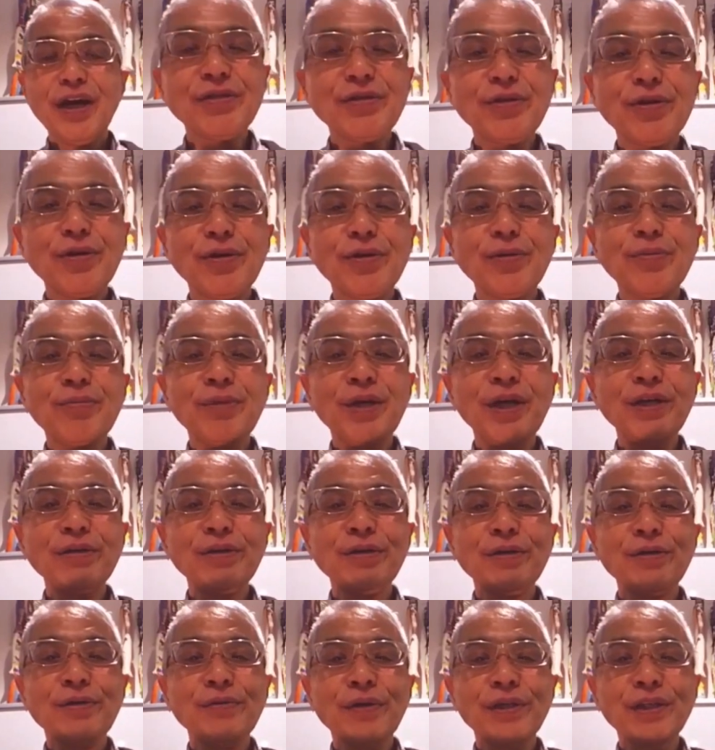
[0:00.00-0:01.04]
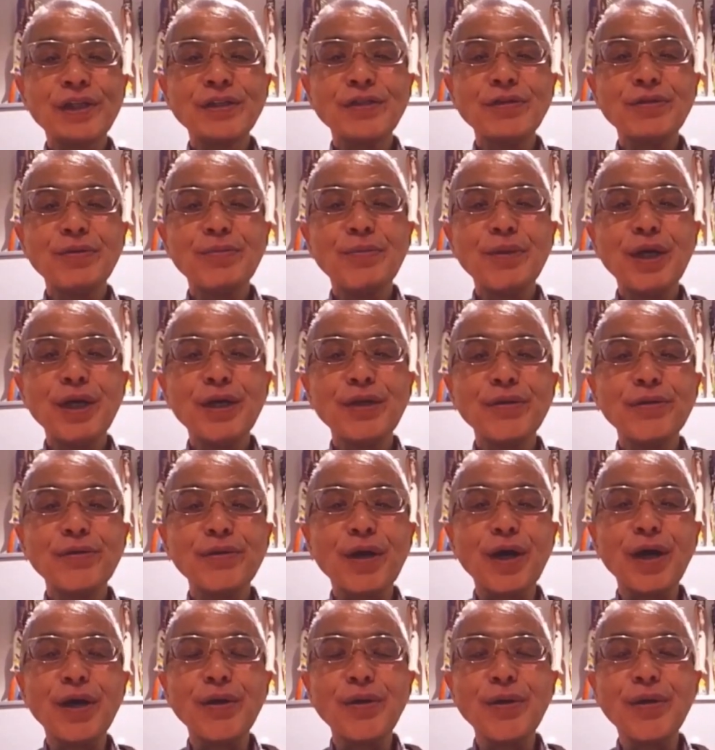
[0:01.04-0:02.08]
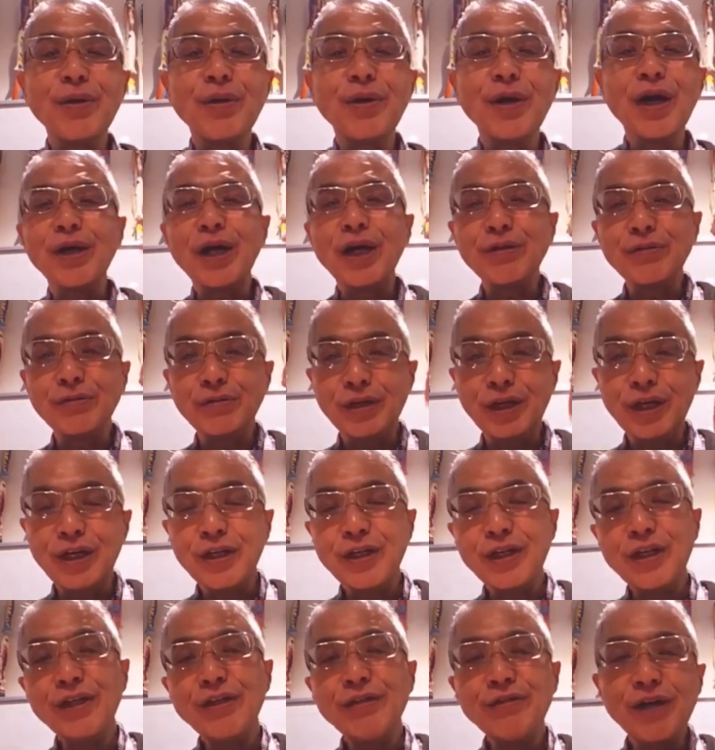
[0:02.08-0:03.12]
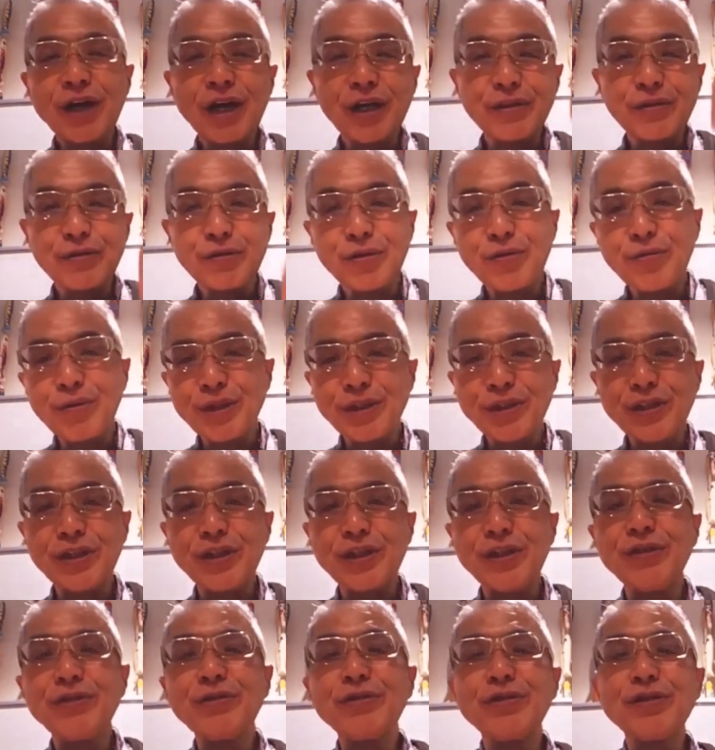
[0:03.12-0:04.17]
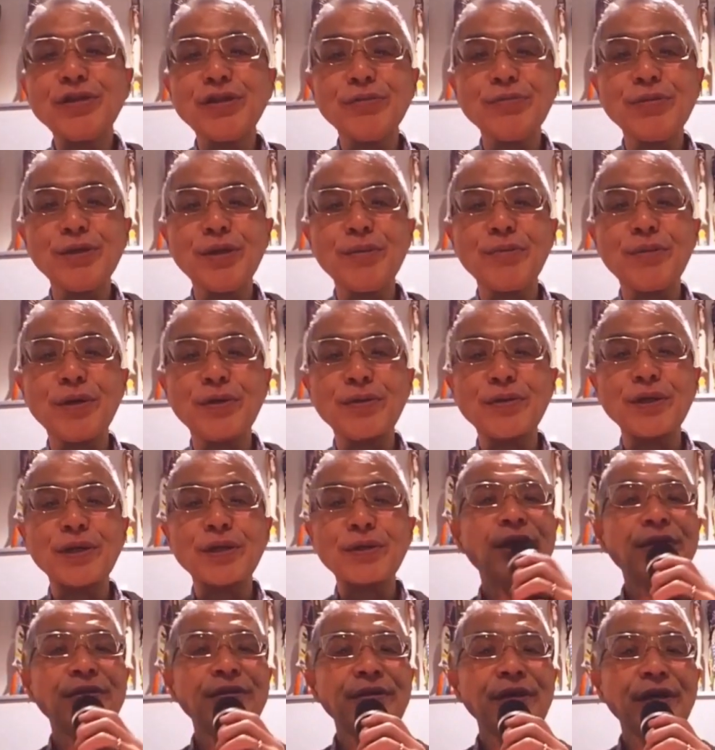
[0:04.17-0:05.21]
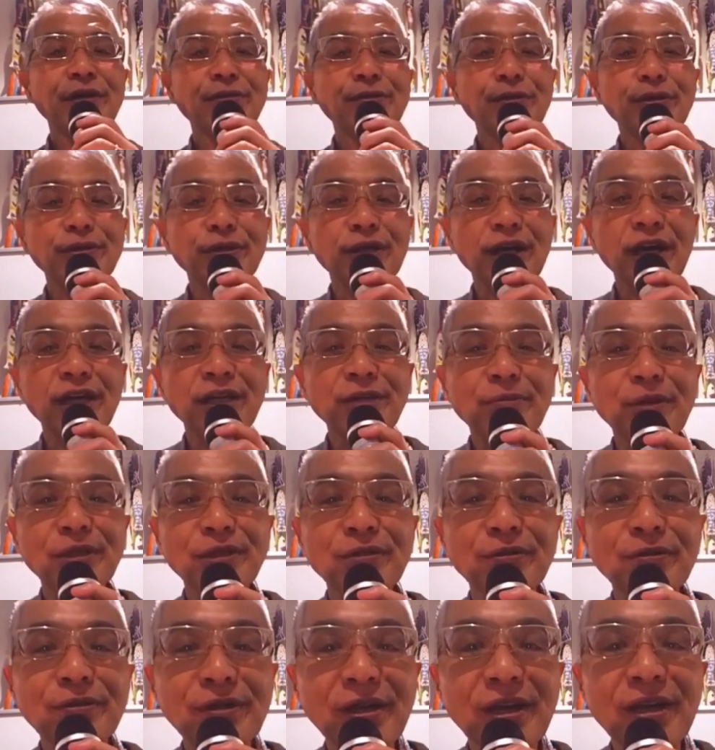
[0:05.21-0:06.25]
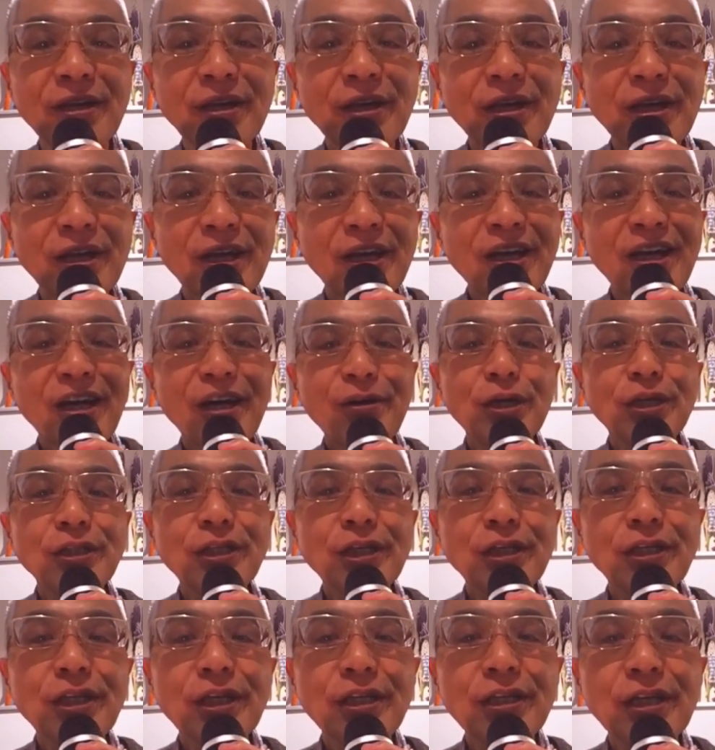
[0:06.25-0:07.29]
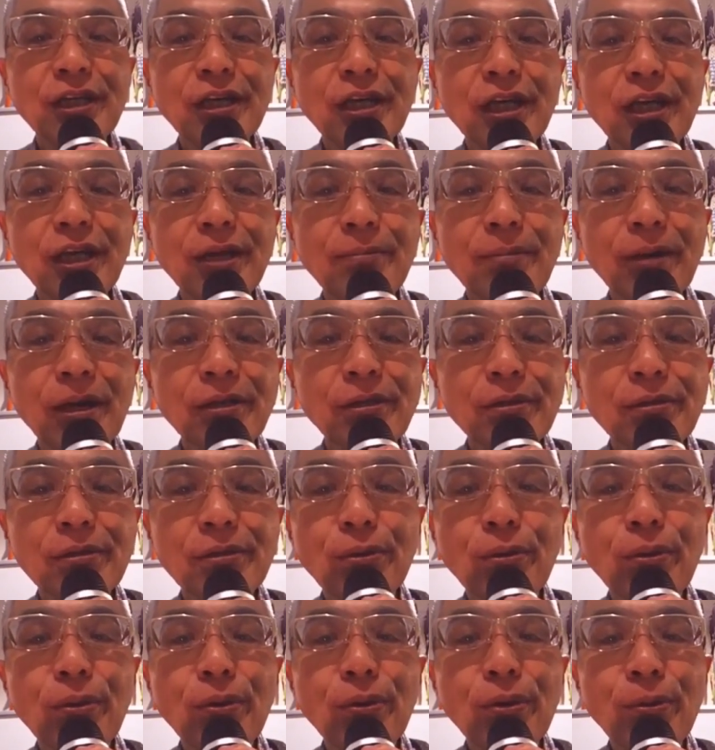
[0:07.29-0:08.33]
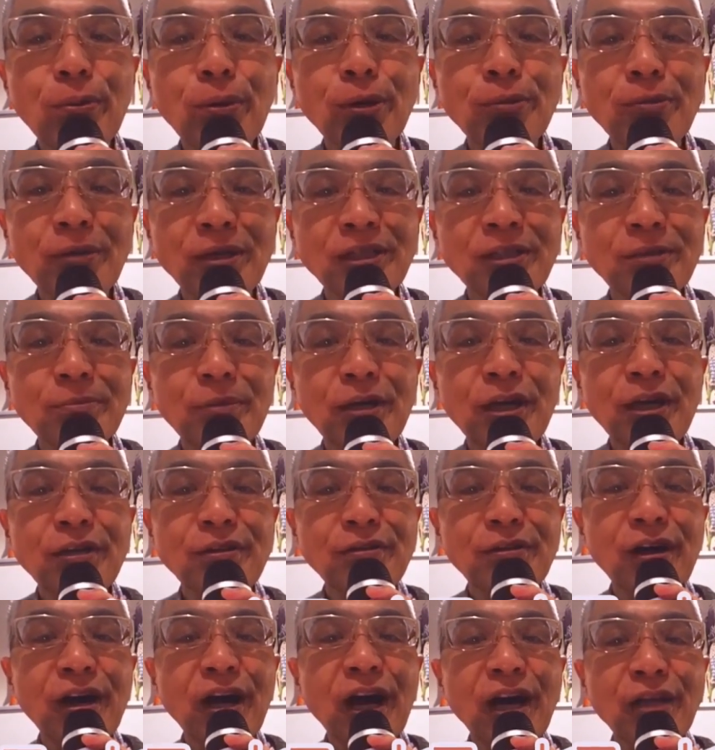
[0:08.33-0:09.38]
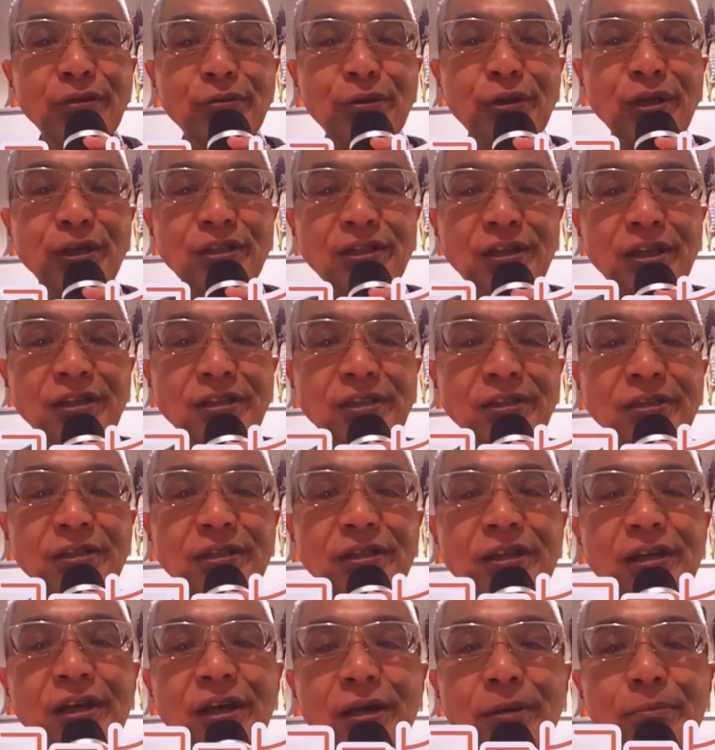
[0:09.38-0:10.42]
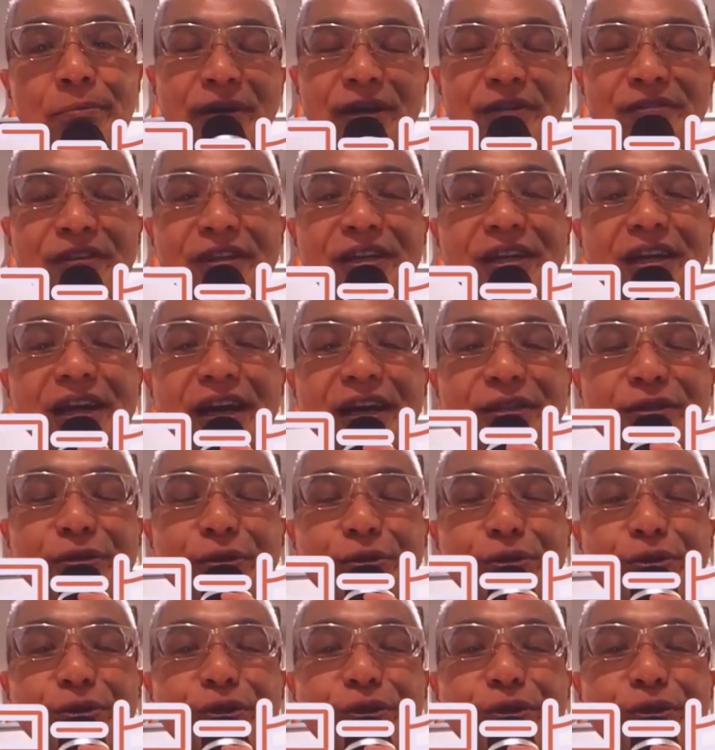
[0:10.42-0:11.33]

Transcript: 一度メール、私のメールとかを後でリンク貼っときますし、YouTube でもメールアドレスありますので、お問い合わせいただければと思います。メールアドレスです。マヒーカ